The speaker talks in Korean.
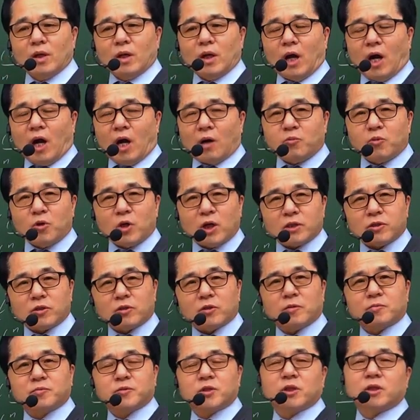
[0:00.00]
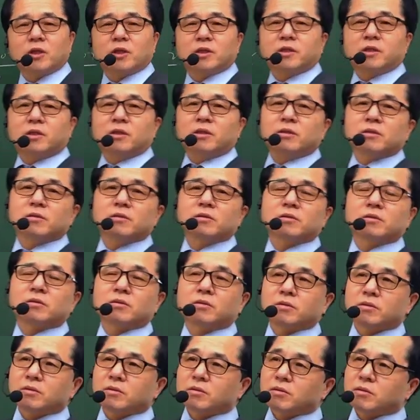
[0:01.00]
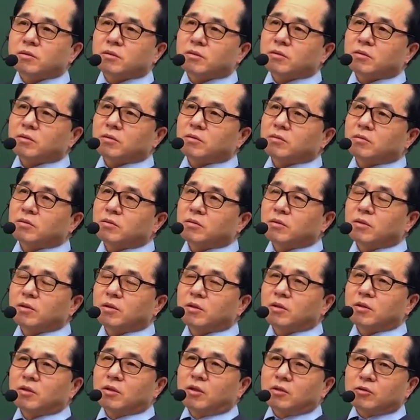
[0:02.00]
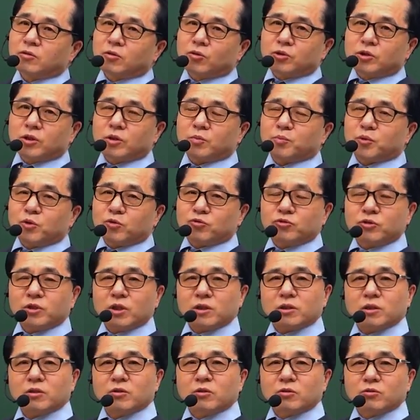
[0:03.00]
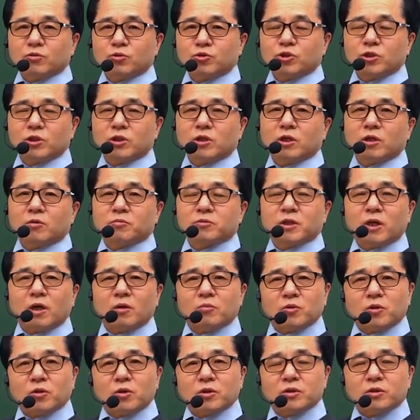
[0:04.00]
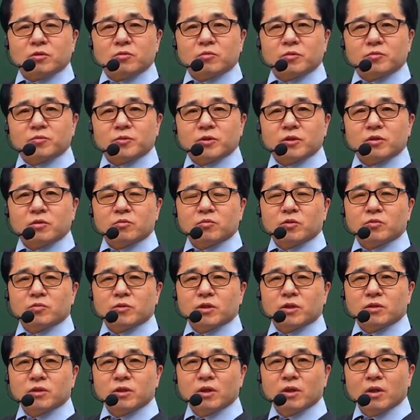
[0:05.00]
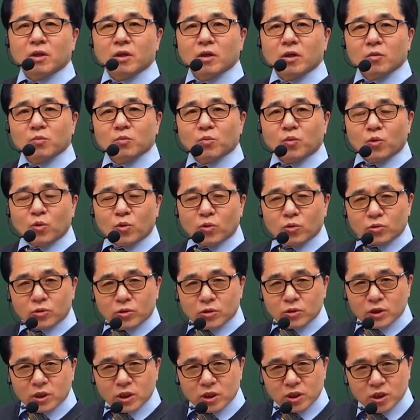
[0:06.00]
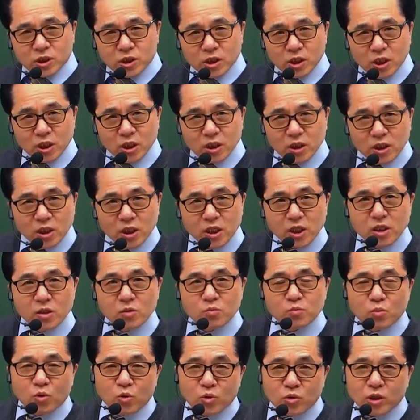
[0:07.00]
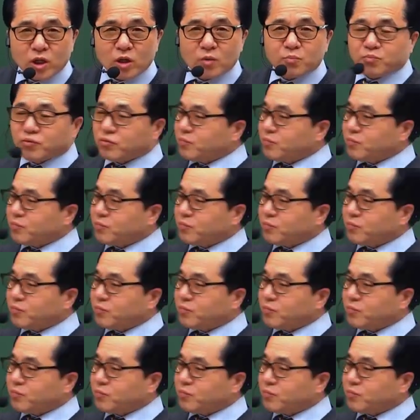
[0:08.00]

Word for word: 아보가드로 법칙에서 0도씨 표준상태 0도씨 1기압에서 아보가드로 법칙을 보면 모든 기체 1몰의